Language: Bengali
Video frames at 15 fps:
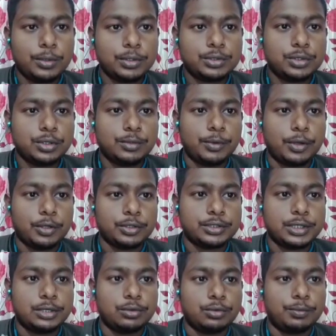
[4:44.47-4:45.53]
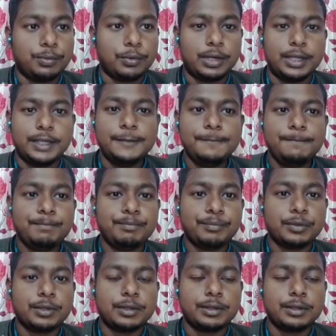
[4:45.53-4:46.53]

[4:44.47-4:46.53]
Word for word: ষোলো বছর বয়সের উপরে